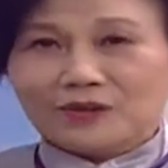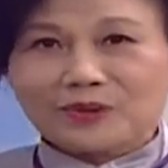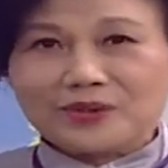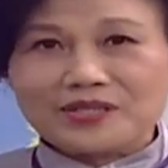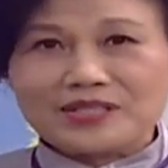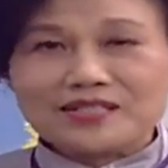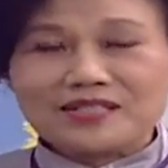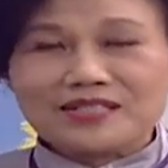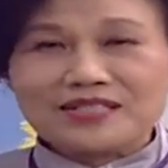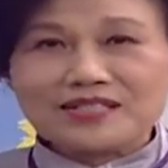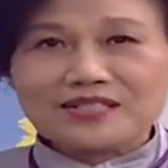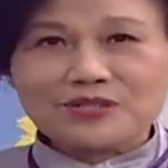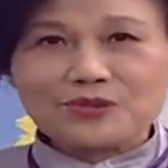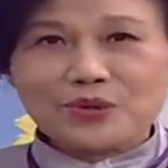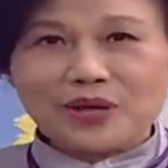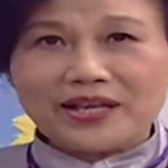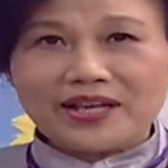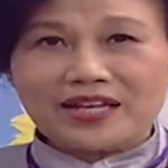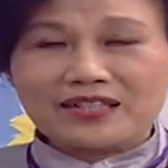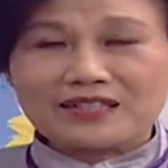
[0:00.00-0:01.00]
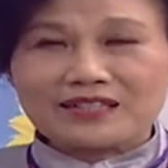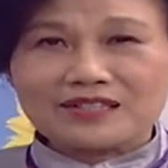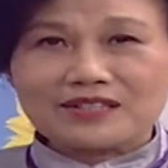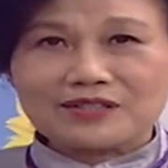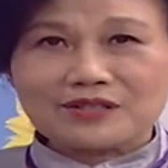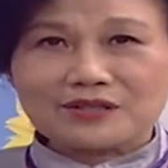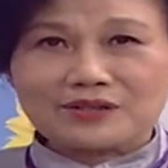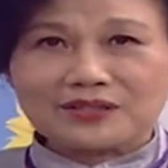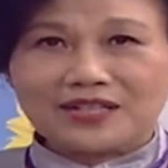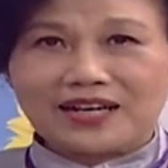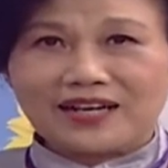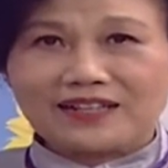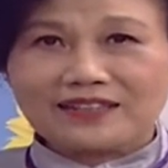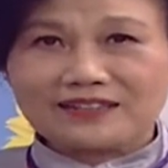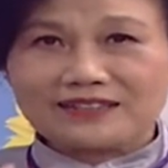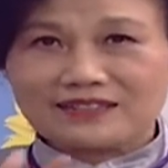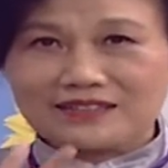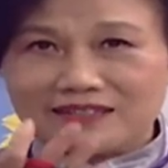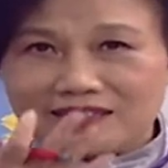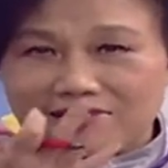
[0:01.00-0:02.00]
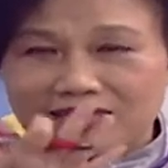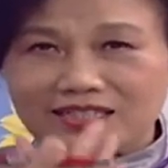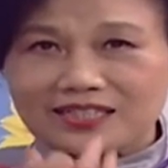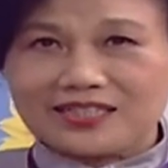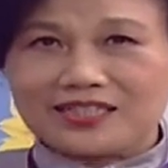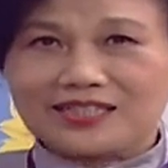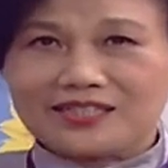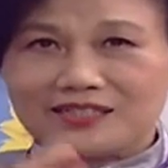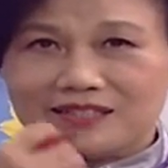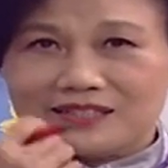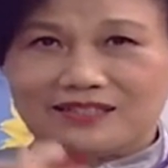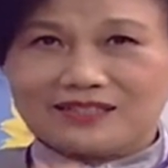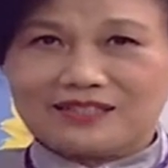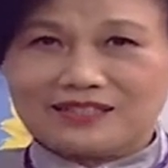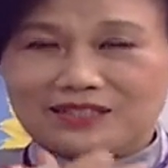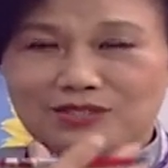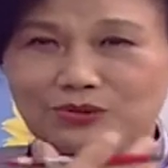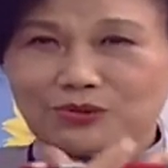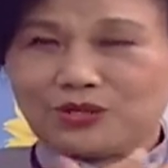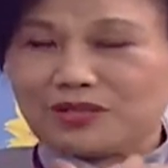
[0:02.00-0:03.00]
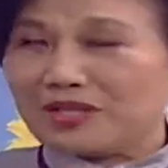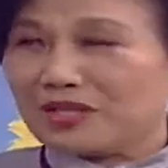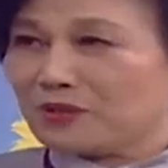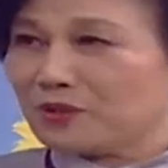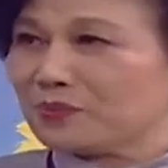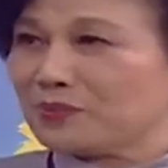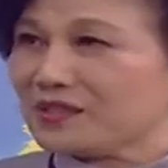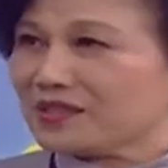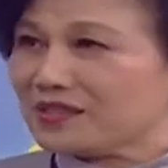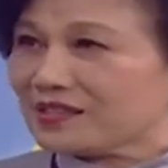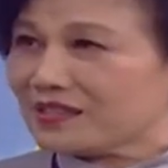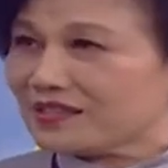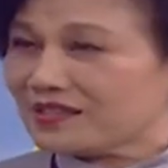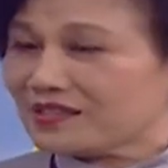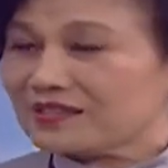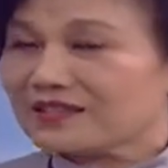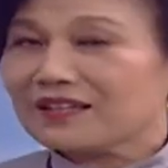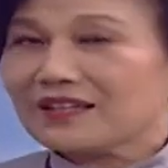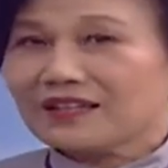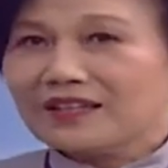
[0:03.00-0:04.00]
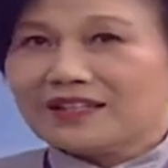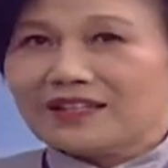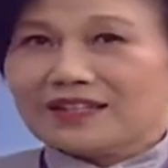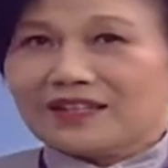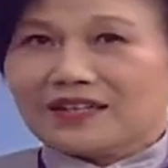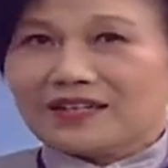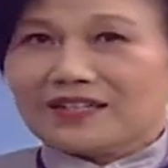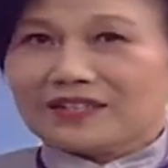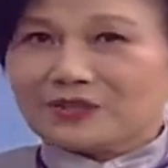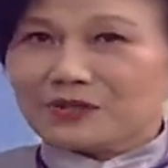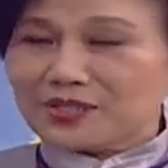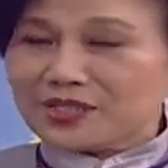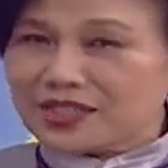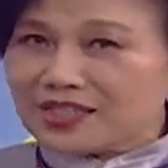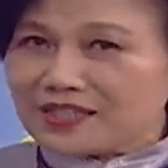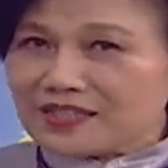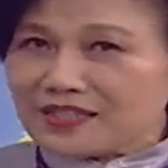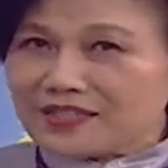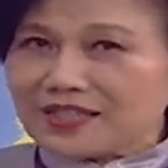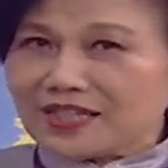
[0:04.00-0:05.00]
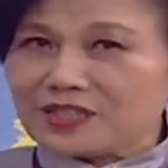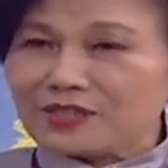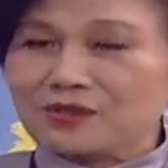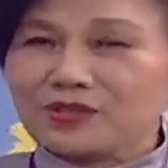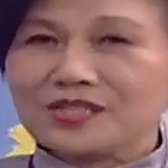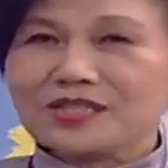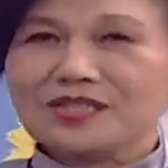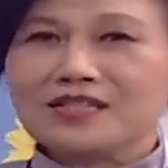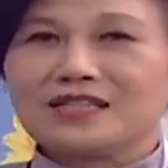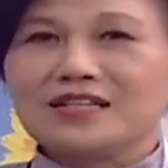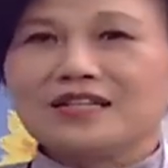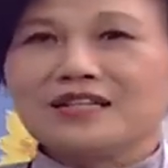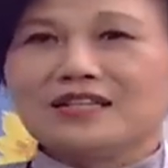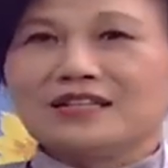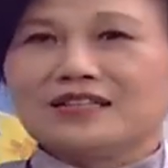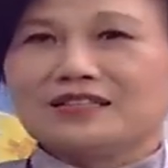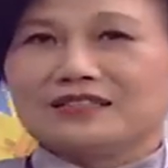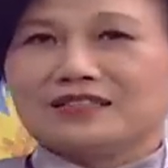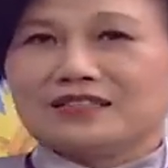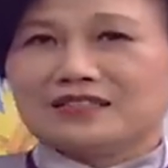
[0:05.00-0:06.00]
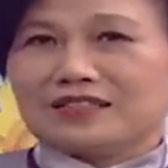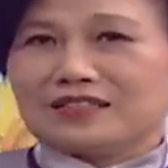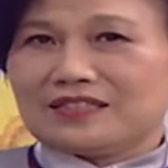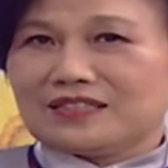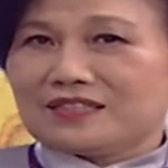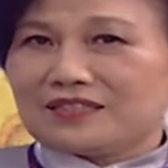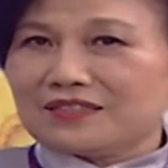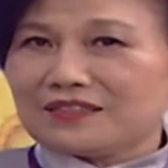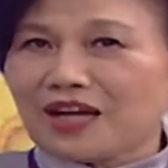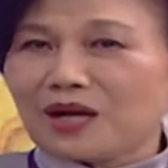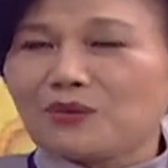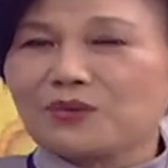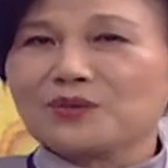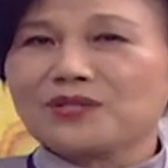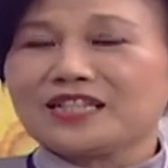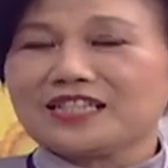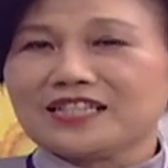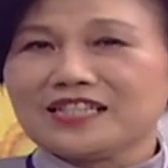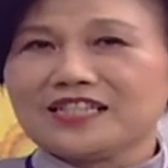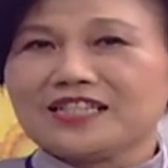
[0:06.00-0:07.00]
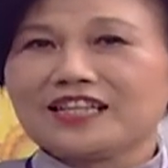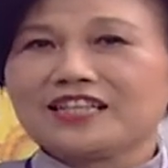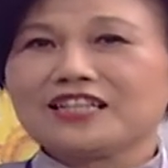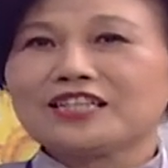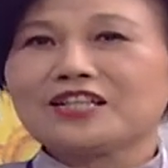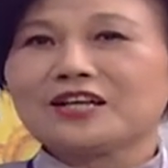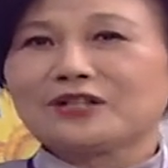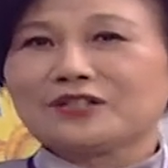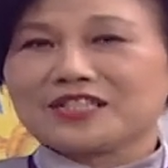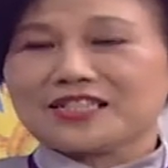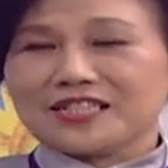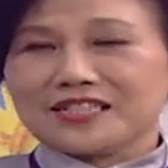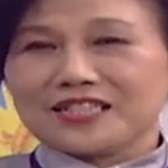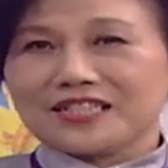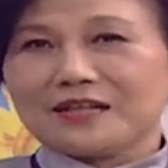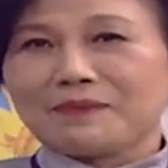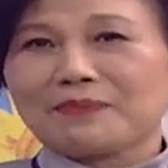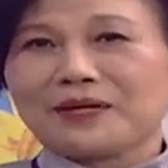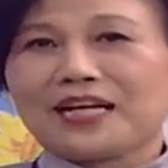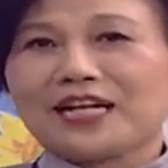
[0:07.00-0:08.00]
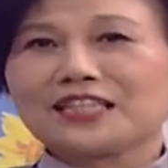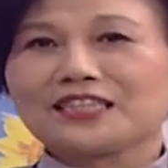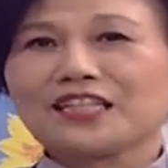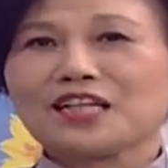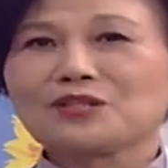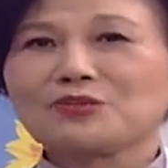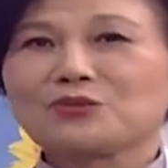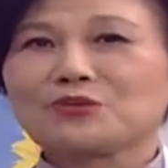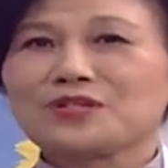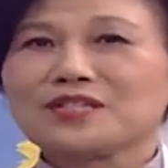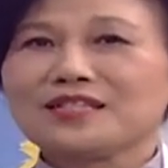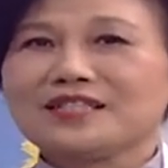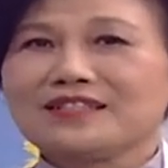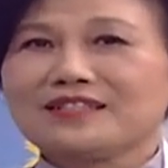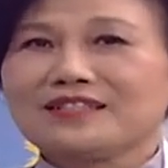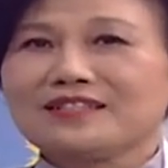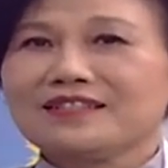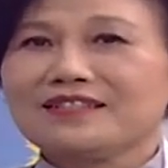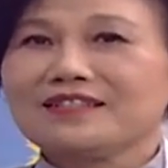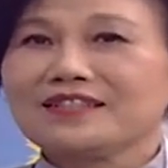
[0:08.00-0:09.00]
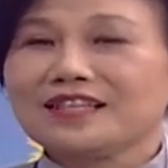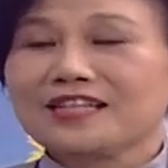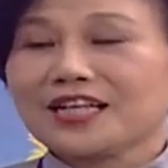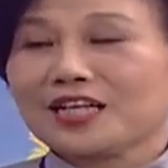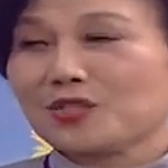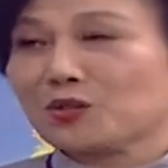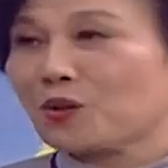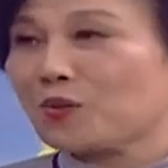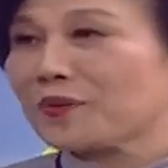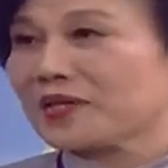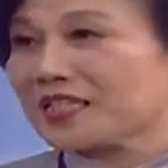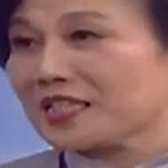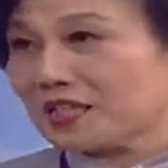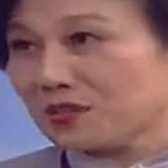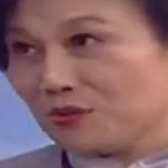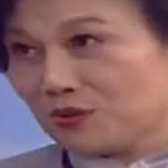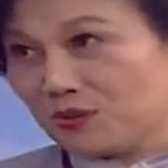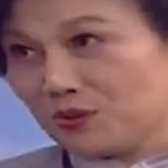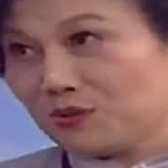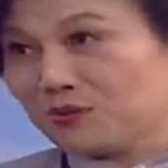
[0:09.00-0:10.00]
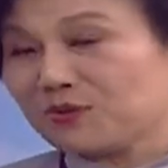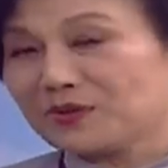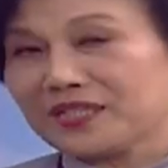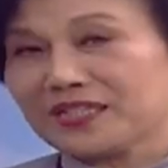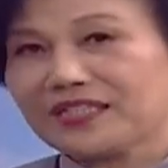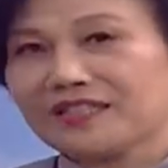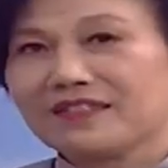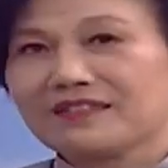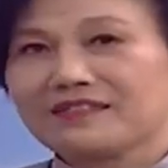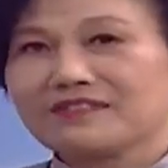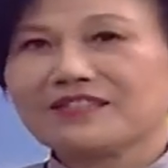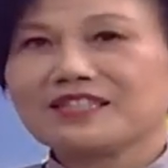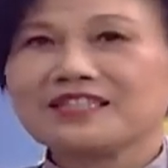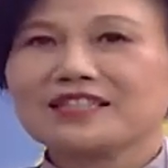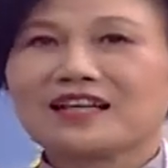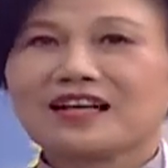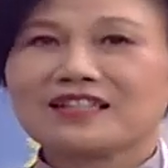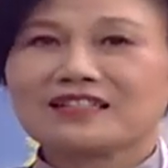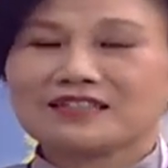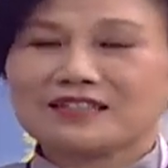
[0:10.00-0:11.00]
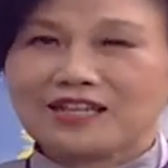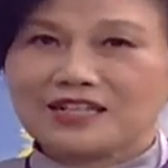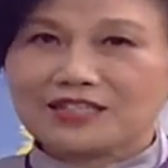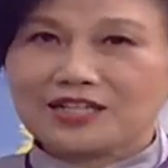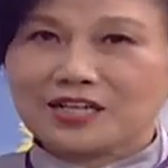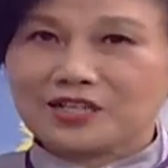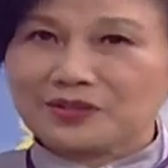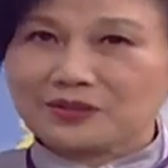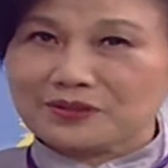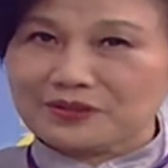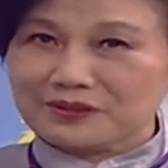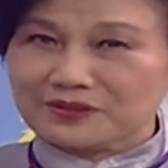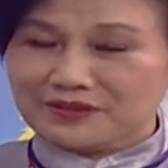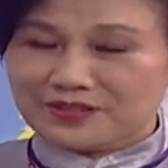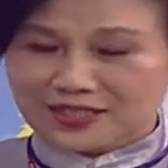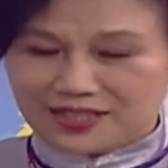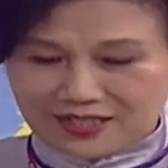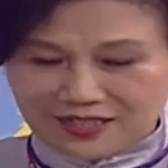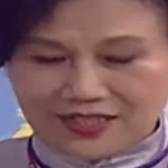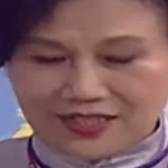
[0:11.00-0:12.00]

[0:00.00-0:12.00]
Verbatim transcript: 或者是刷牙的时候呢，呃，这个呃血也流不止，是啊，有些人呢就是呃可能耽误了一些医疗的时间，把它当做是一些牙周病在做处理啊。就是牙齿常常流血呢，